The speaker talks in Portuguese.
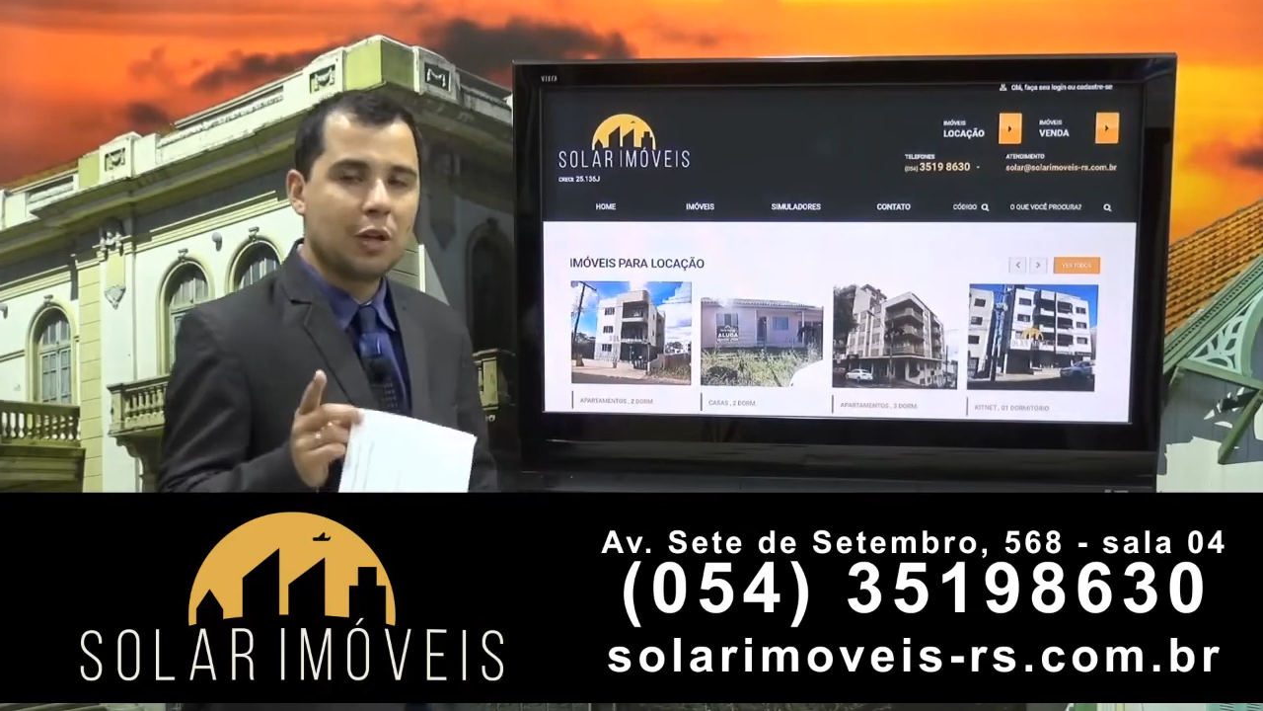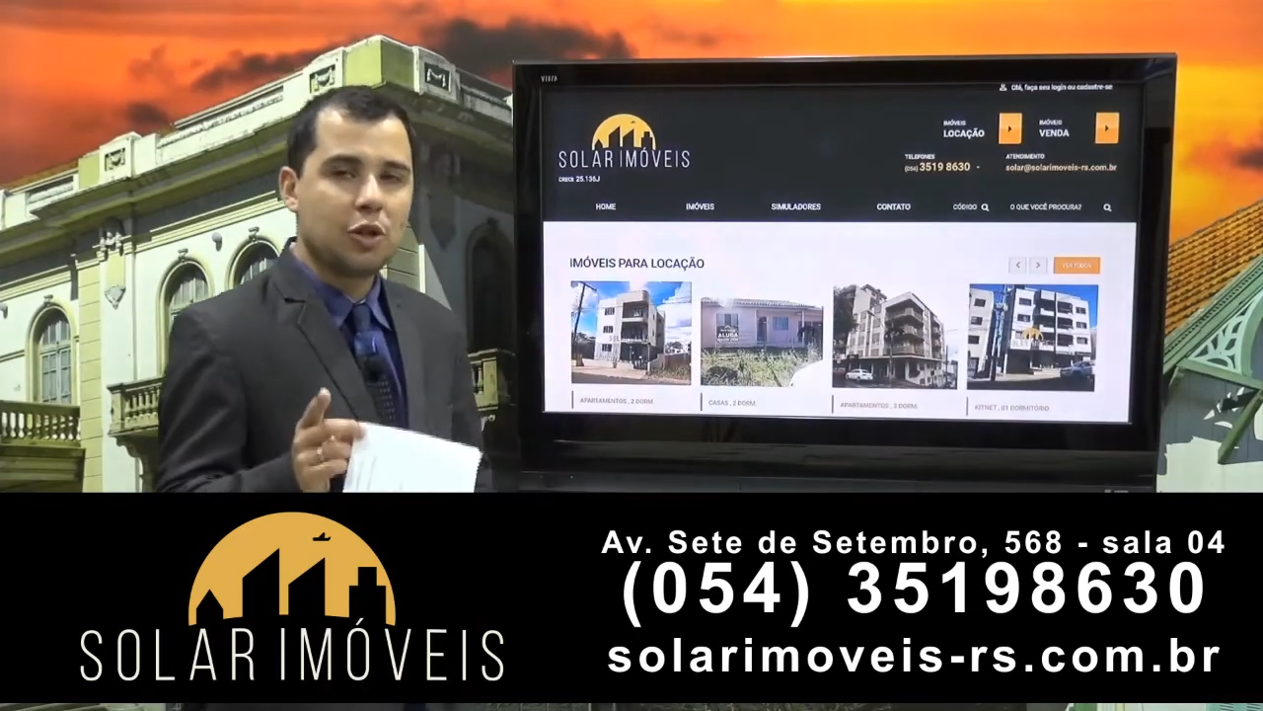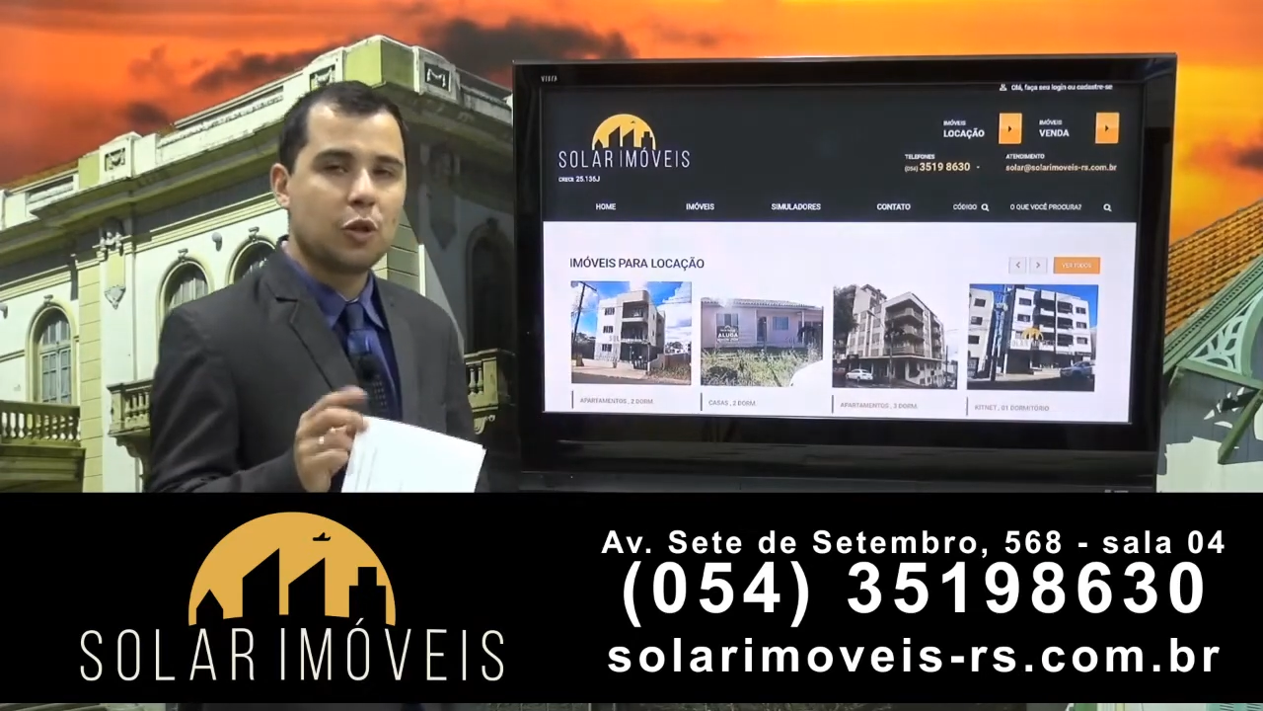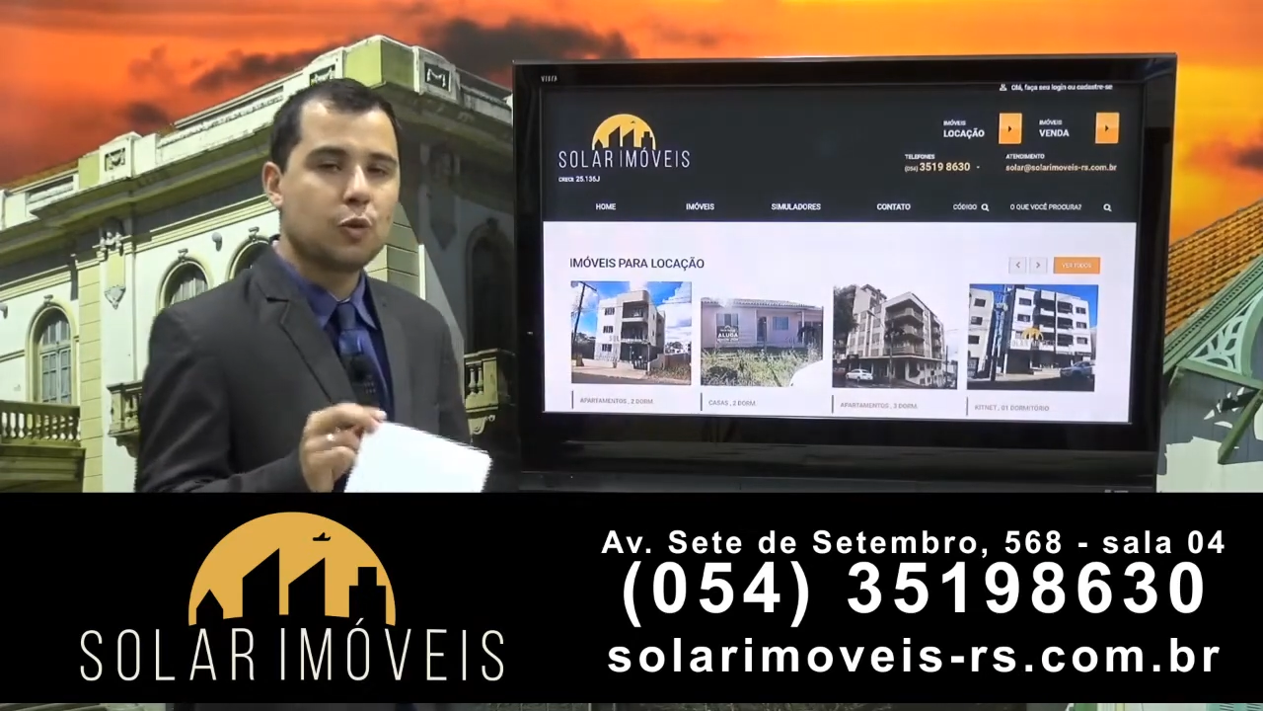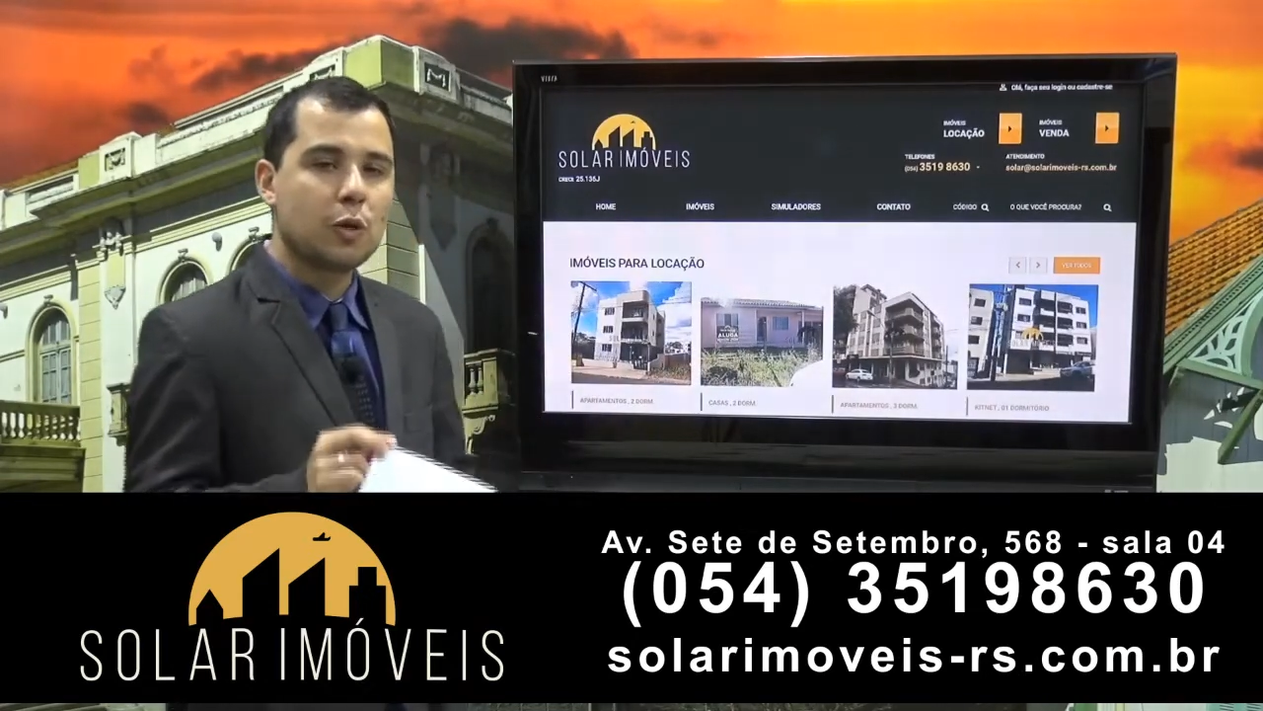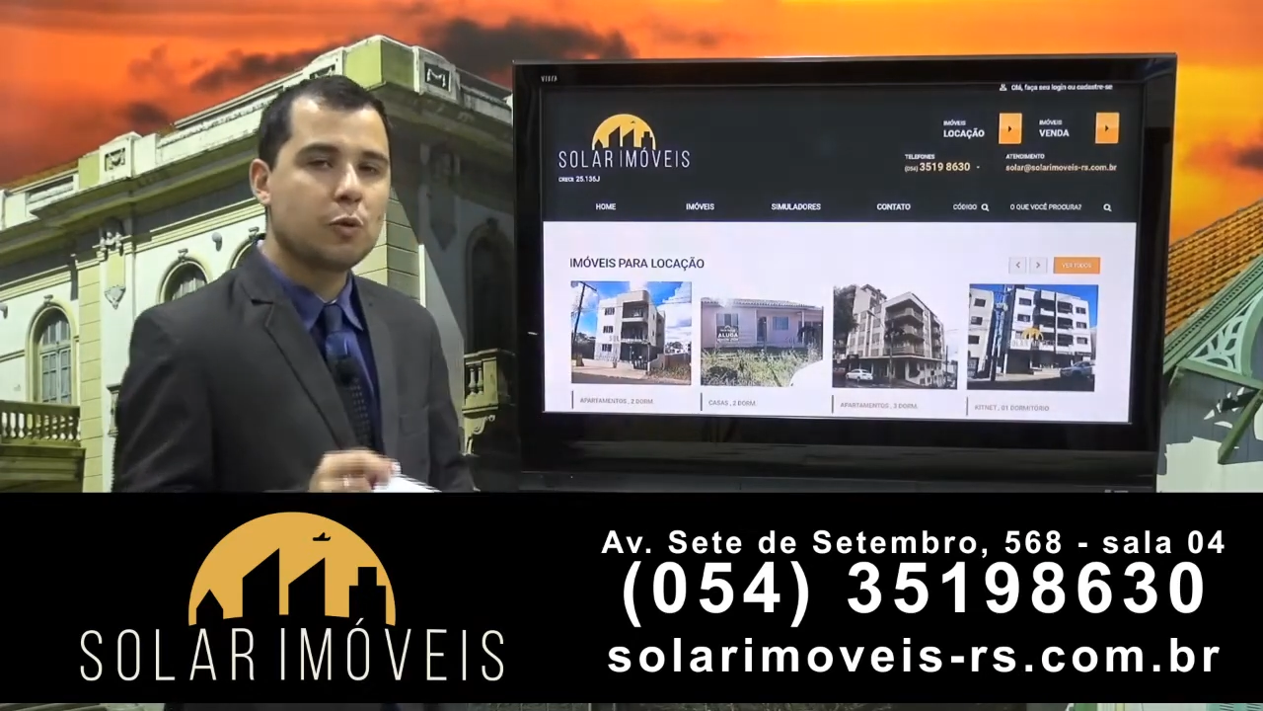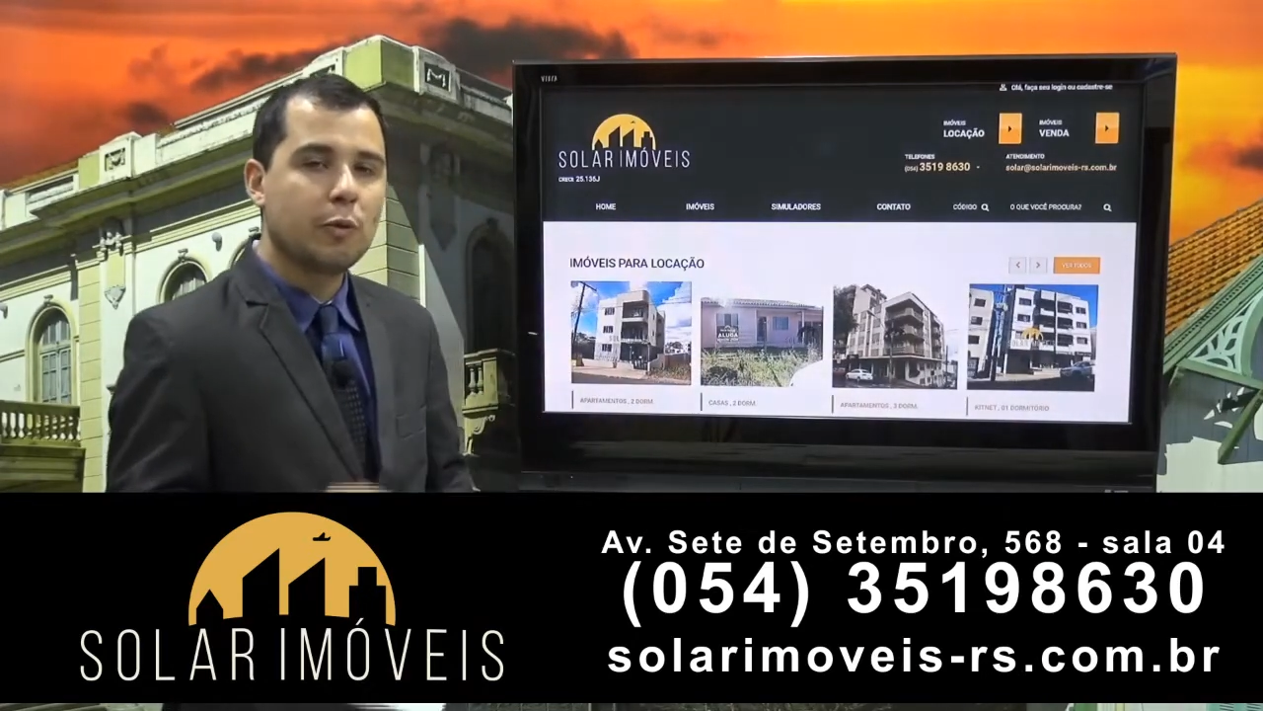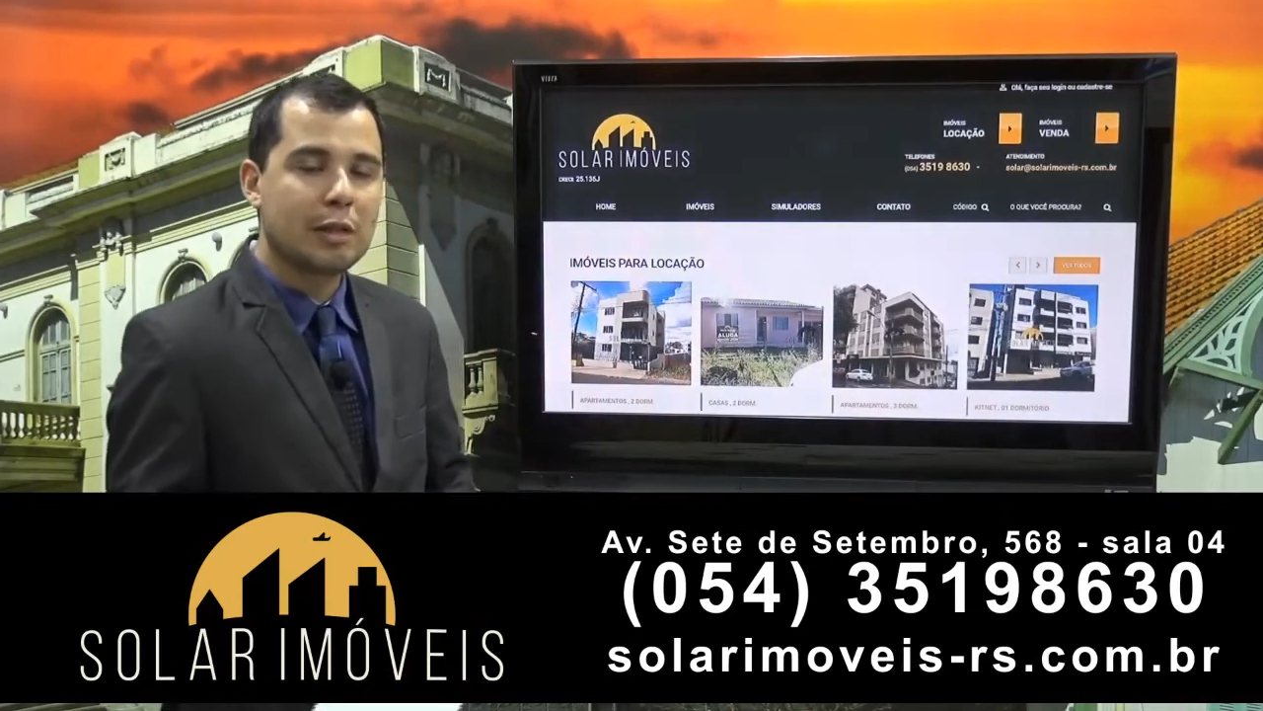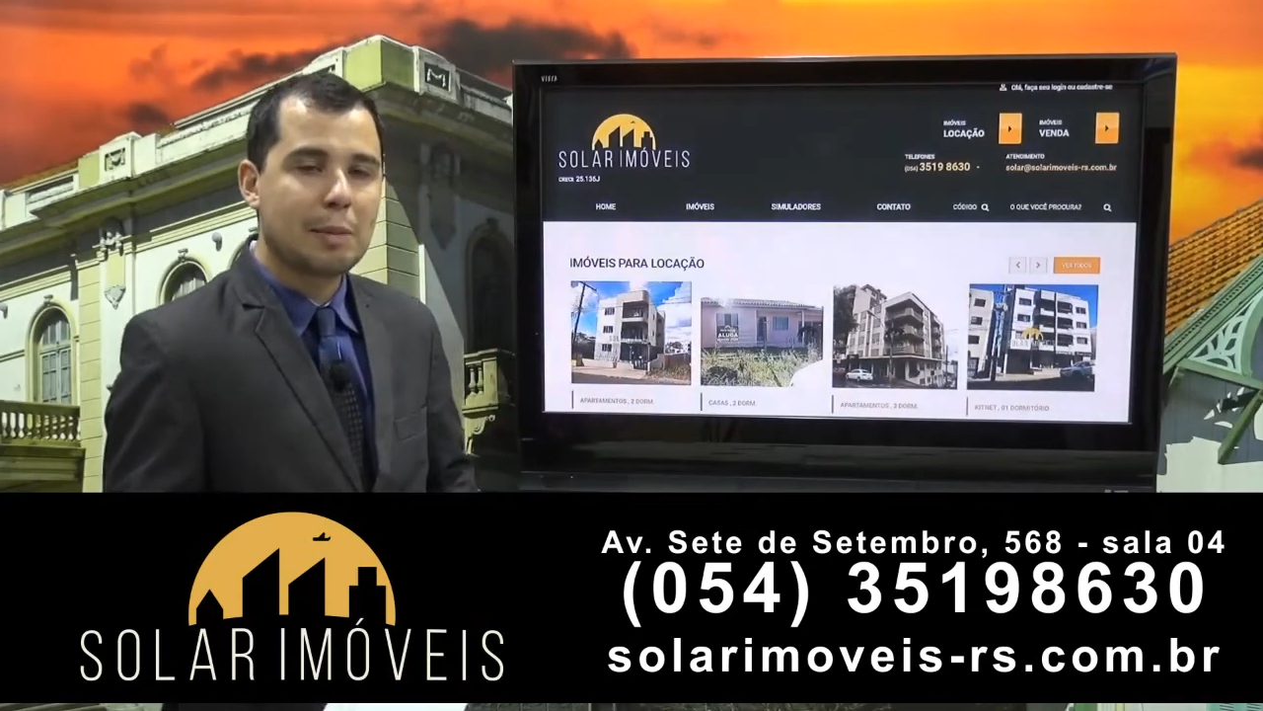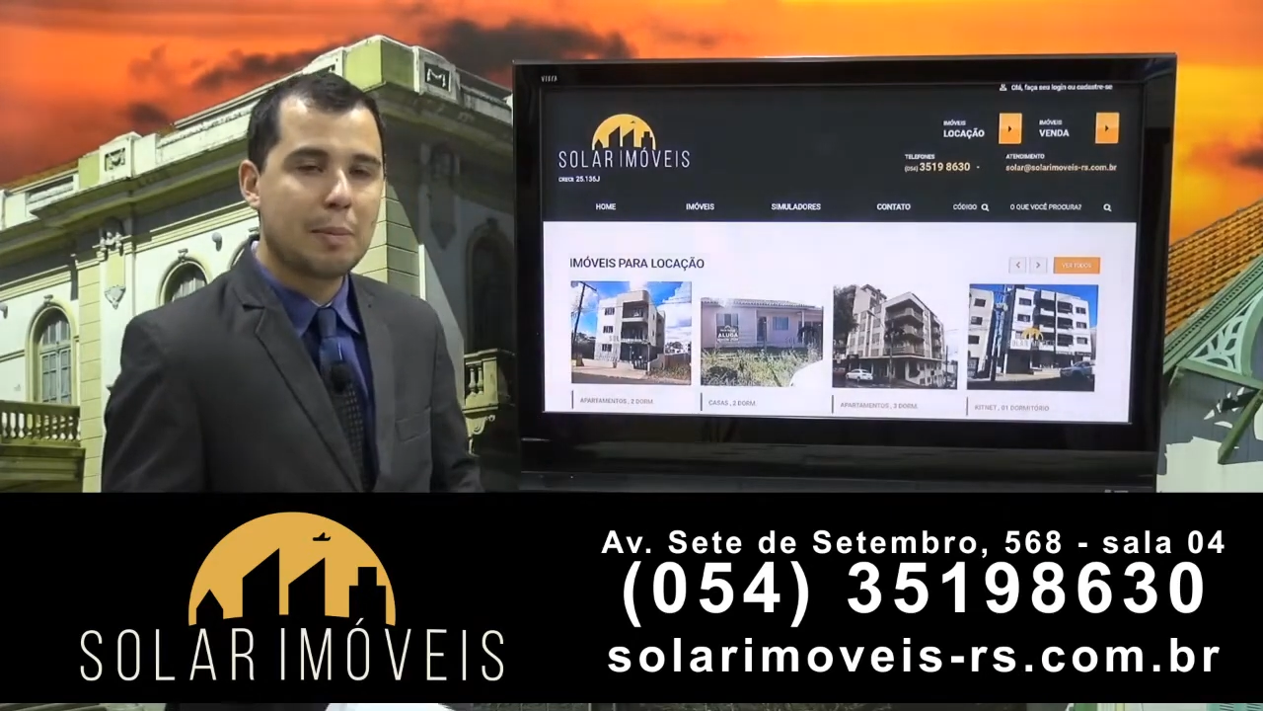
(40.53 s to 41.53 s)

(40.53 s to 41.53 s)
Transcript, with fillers: Tire suas dúvidas